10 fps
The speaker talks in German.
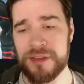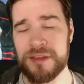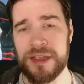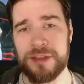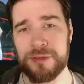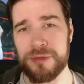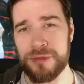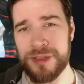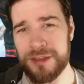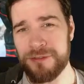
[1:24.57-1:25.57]
leider
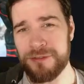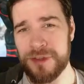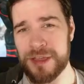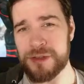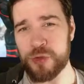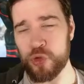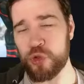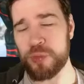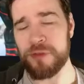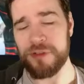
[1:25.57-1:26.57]
noch nicht viel
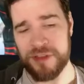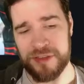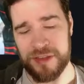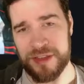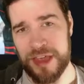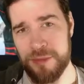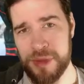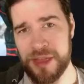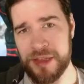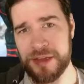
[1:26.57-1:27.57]
drüber, was das
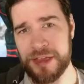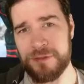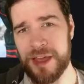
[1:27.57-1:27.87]
Gameplay angeht. Wir